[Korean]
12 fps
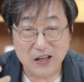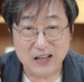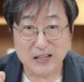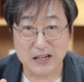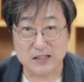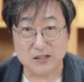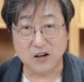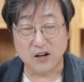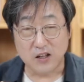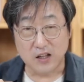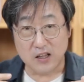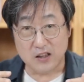그래서
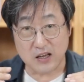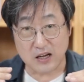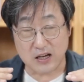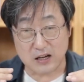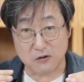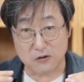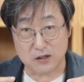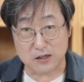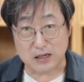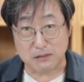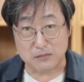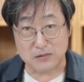내가 갖고 있는
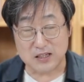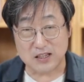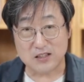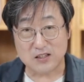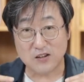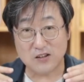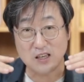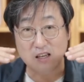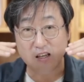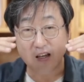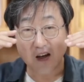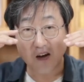잠재성이